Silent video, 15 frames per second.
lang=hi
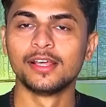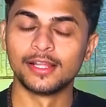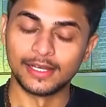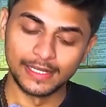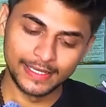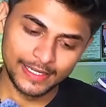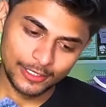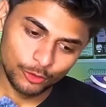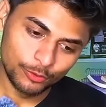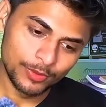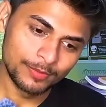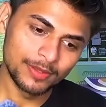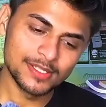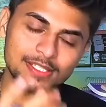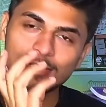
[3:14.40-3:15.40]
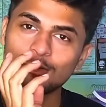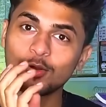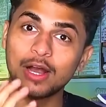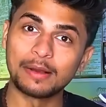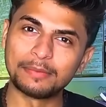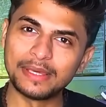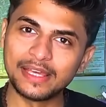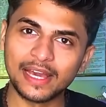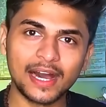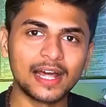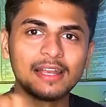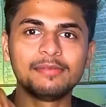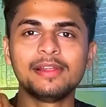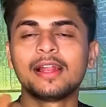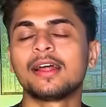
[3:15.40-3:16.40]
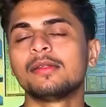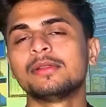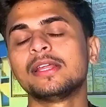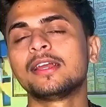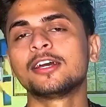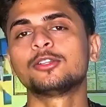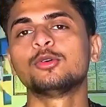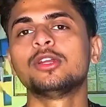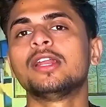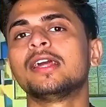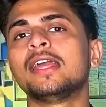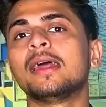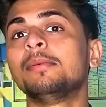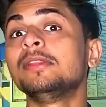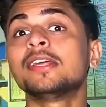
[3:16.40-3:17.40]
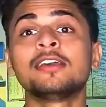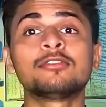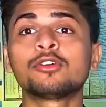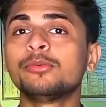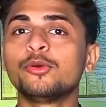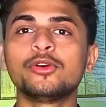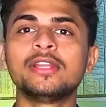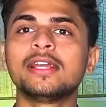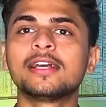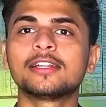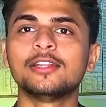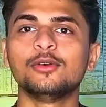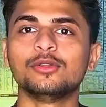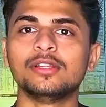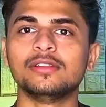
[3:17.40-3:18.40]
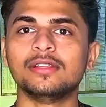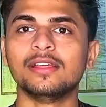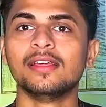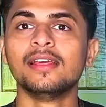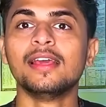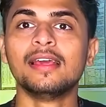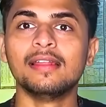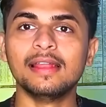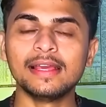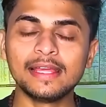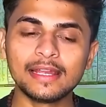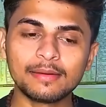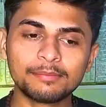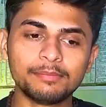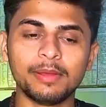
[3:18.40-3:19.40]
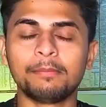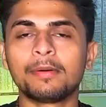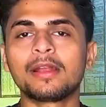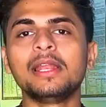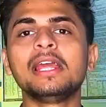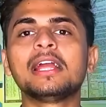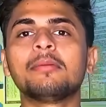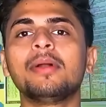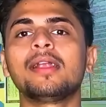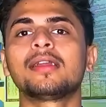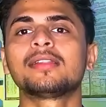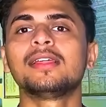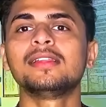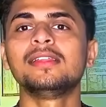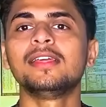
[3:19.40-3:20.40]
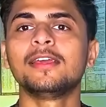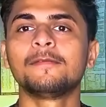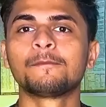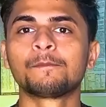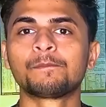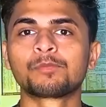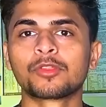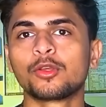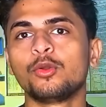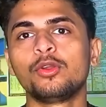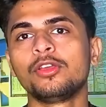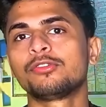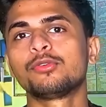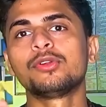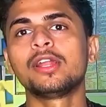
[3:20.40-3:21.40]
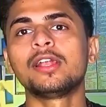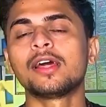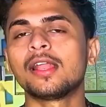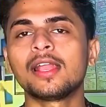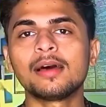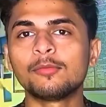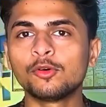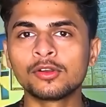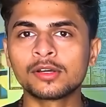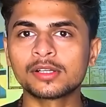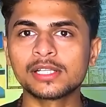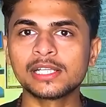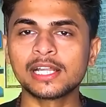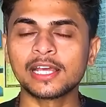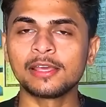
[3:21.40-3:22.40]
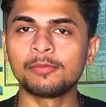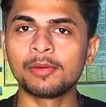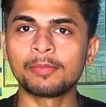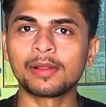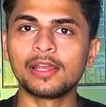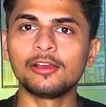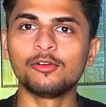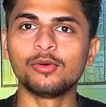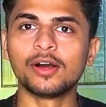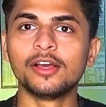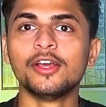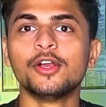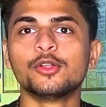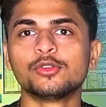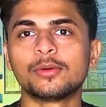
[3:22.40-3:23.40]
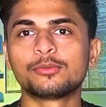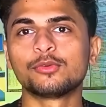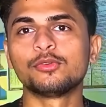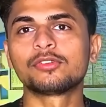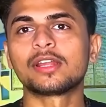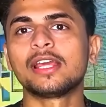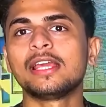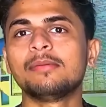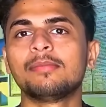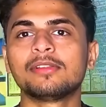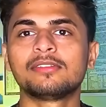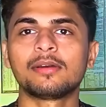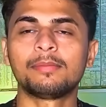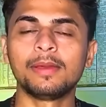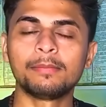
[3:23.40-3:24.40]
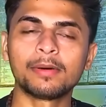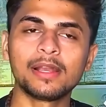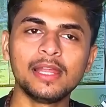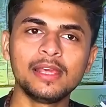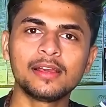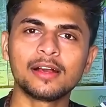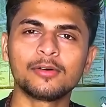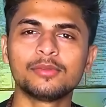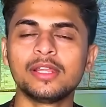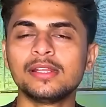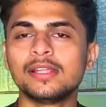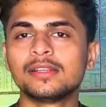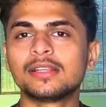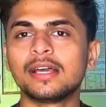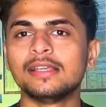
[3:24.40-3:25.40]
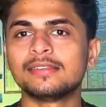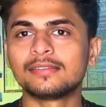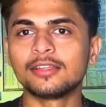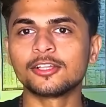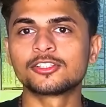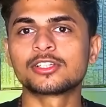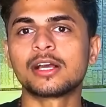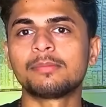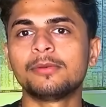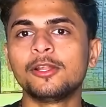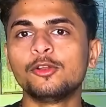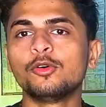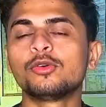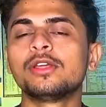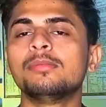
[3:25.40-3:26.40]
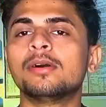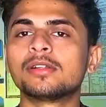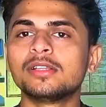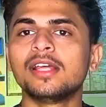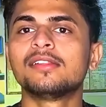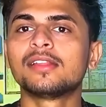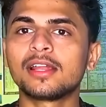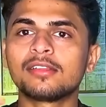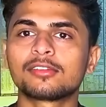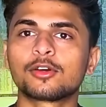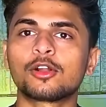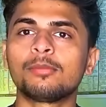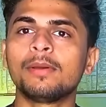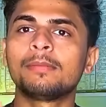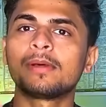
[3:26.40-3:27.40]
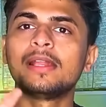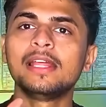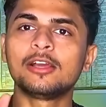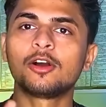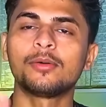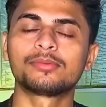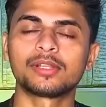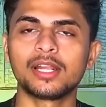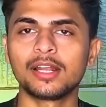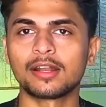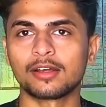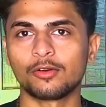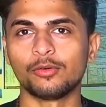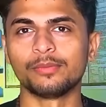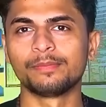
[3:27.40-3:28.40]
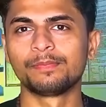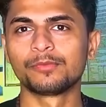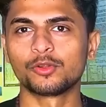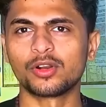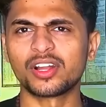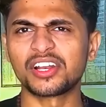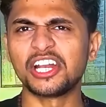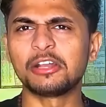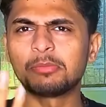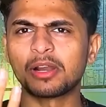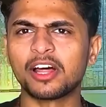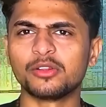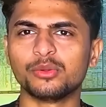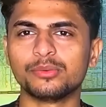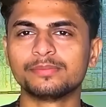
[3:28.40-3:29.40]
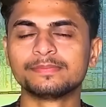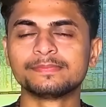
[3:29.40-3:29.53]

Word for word: लेकिन यूपीपीएससी को अभी हाल फिलहाल में दिक्कत होने लगी अभी तक इसको भी कोई दिक्कत नहीं होती थी लेकिन अब पेपर लीक का मैटर दे दिए क्योंकि स्टूडेंट हल्ला बोल कर देता है कि पेपर लीक हुआ तो आप सोच रहे हैं कि बच्चा पेपर लीक का दे देता है इससे अच्छा अपने लोग की भर्ती अंदर एस करो पेपर लीक का ऑप्शन है ना रखो थोड़ा रेट बढ़ा दो